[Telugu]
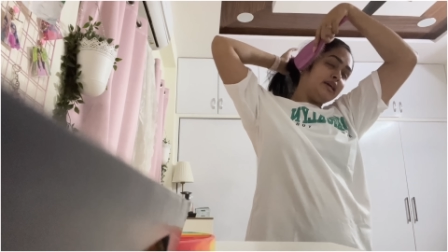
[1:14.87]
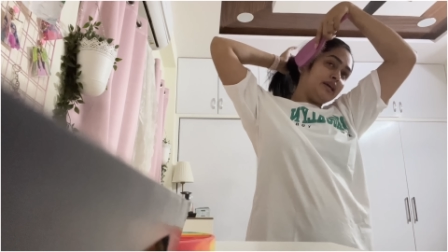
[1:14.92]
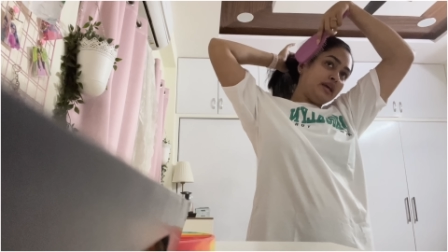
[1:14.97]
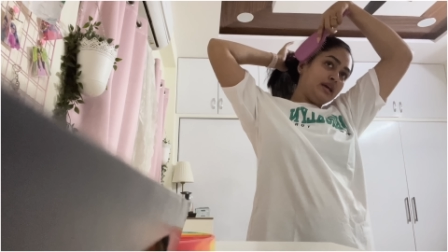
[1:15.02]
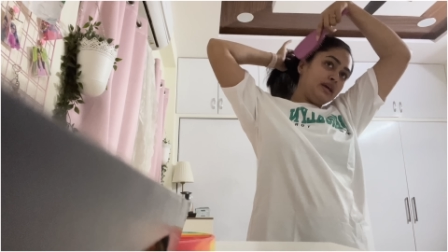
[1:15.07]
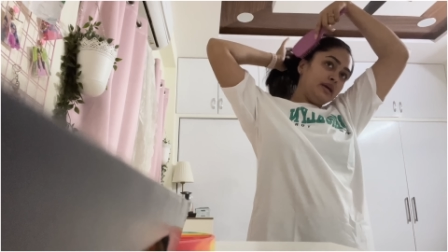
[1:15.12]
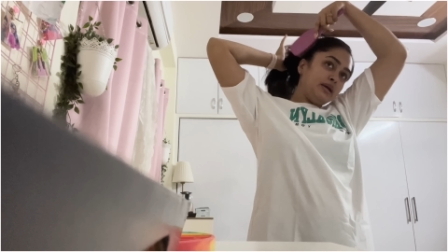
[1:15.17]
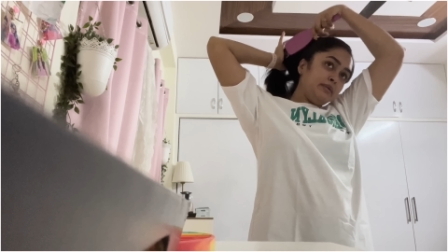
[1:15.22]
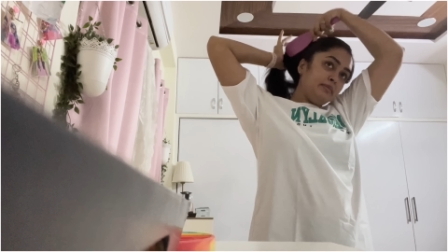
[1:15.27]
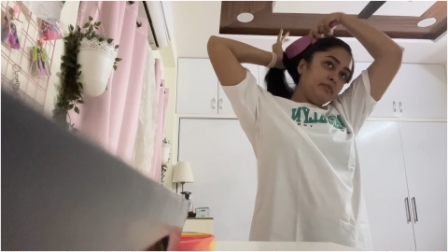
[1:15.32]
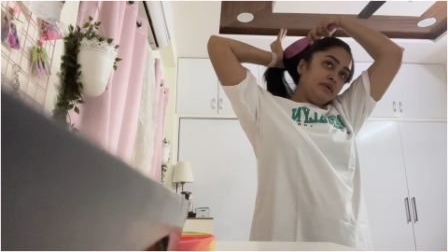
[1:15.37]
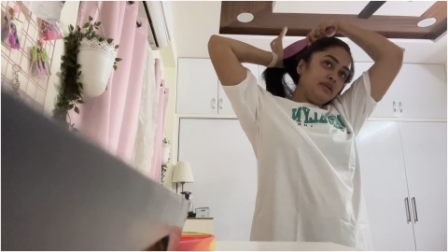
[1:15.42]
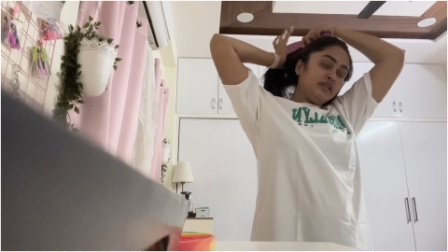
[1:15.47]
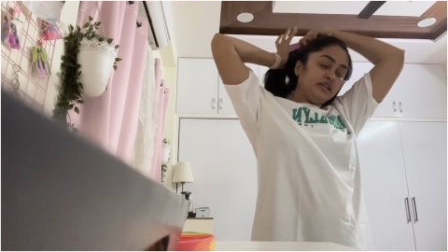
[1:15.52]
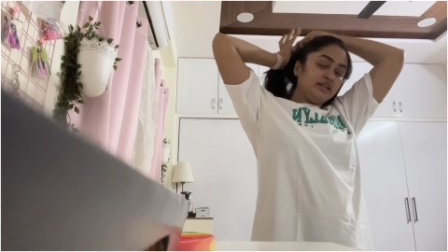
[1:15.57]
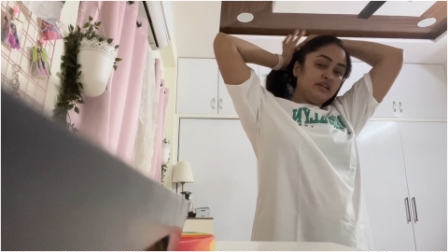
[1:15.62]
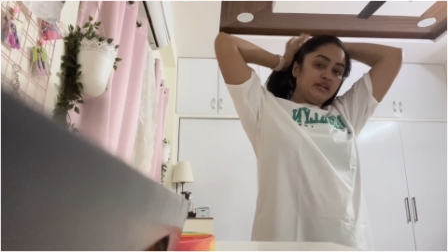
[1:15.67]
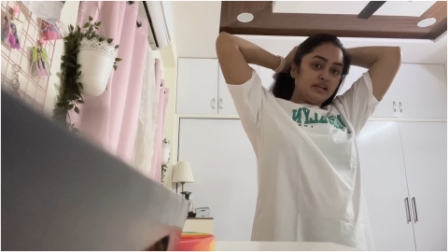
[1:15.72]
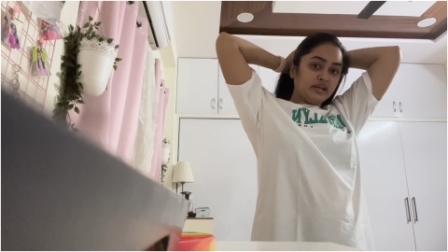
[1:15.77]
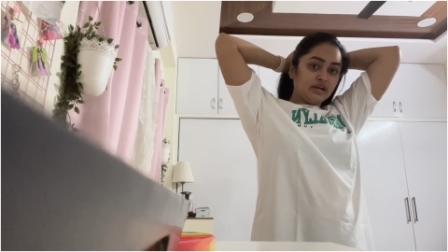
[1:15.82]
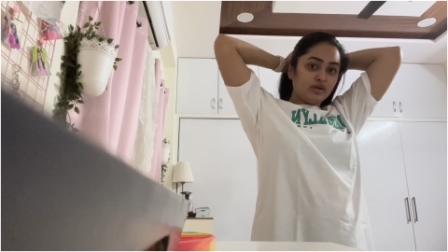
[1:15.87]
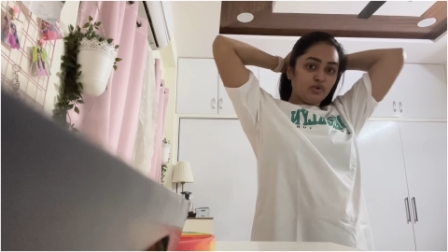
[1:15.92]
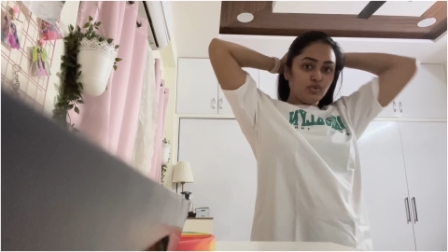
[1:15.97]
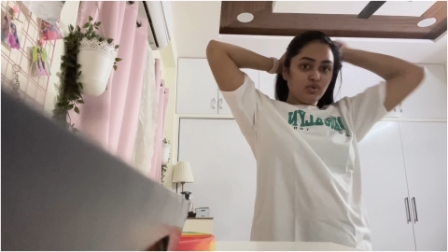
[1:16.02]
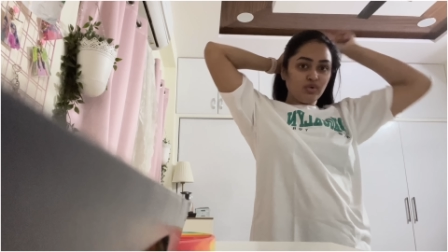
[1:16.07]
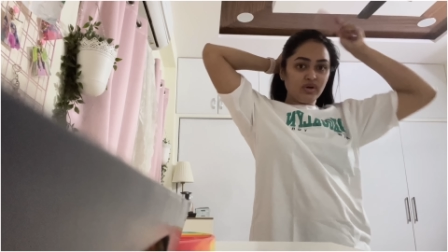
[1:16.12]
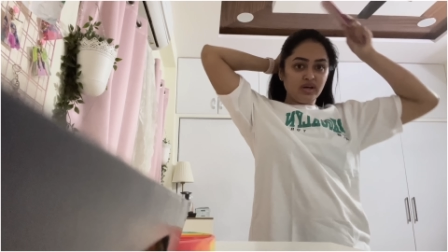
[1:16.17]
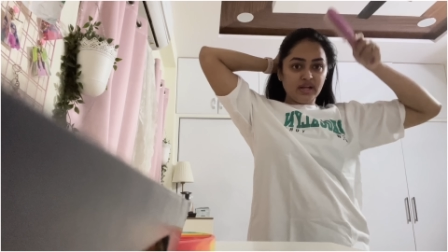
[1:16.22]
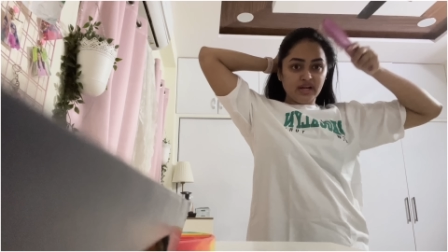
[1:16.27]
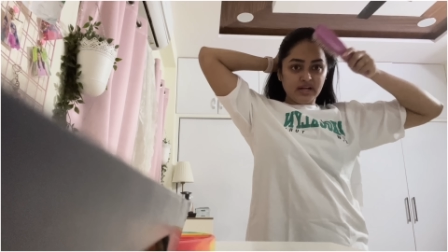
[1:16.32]
ఏమి తింటారు
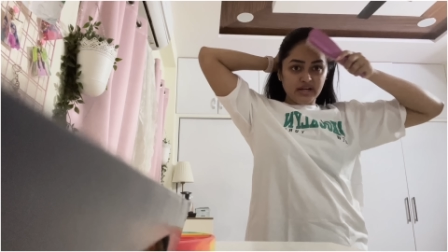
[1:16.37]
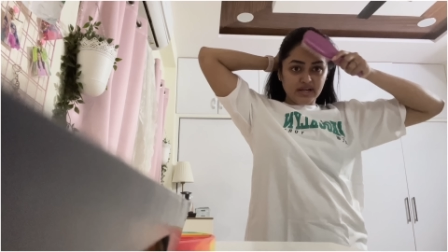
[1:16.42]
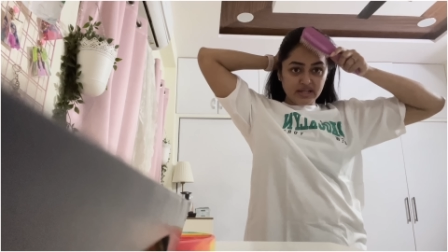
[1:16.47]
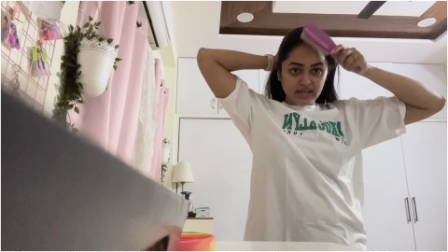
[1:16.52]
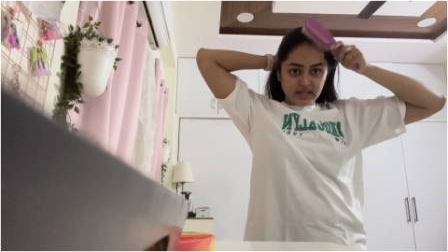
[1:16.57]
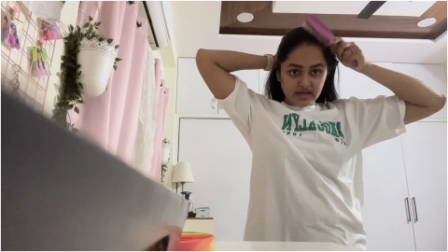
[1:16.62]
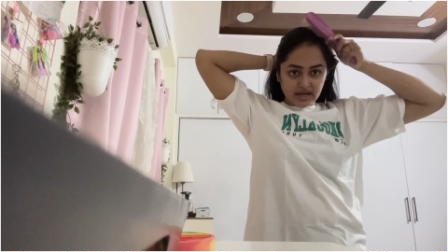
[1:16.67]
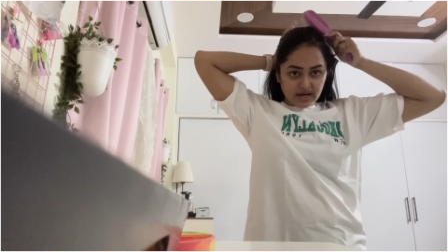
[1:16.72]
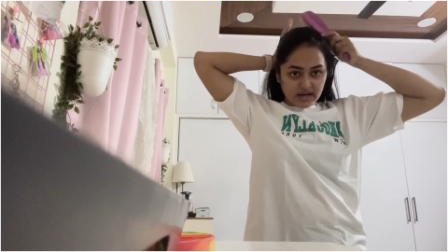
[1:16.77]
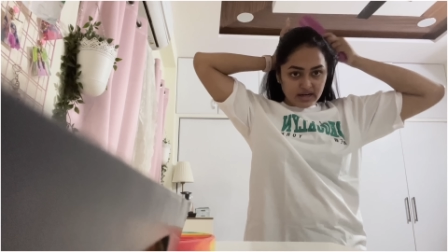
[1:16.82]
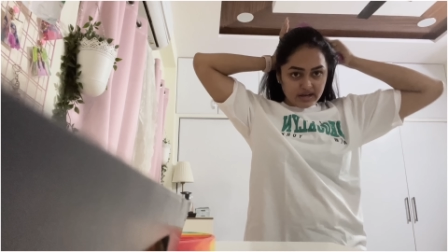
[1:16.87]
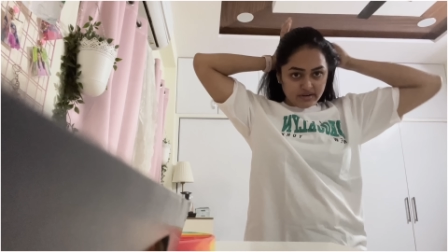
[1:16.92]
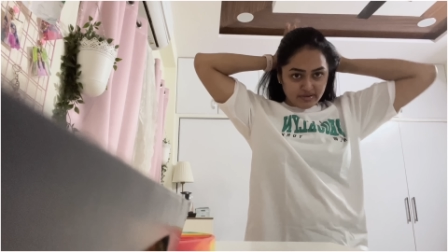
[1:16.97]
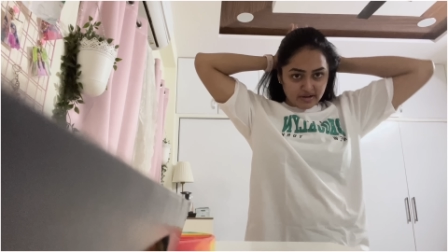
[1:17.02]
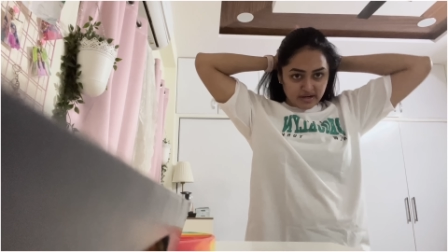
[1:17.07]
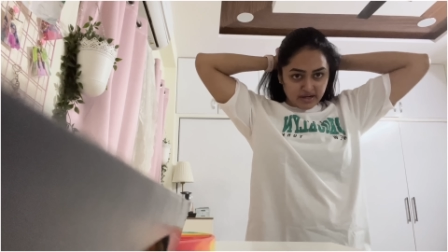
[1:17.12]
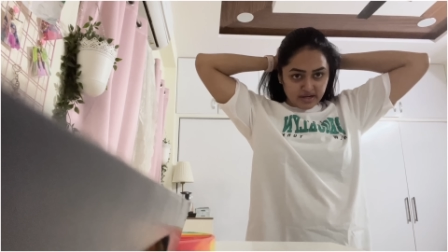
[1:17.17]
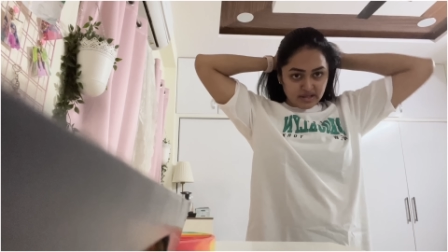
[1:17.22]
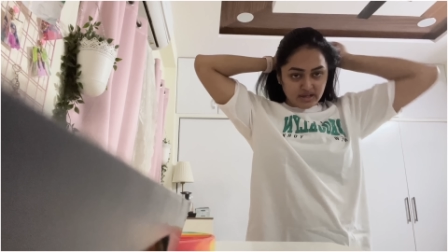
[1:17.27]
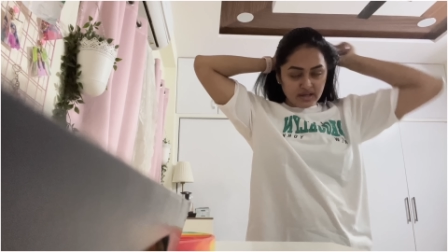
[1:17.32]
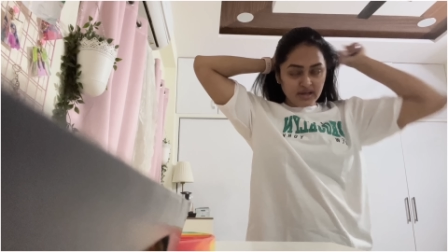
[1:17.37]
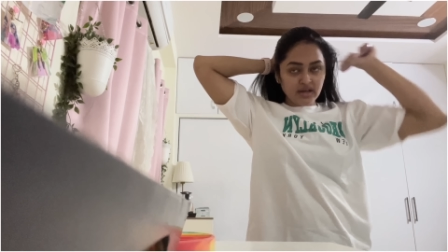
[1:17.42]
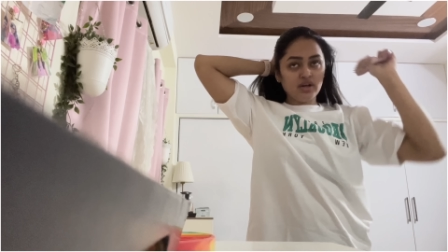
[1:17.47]
ఏంటి ఇలాంటివన్నీ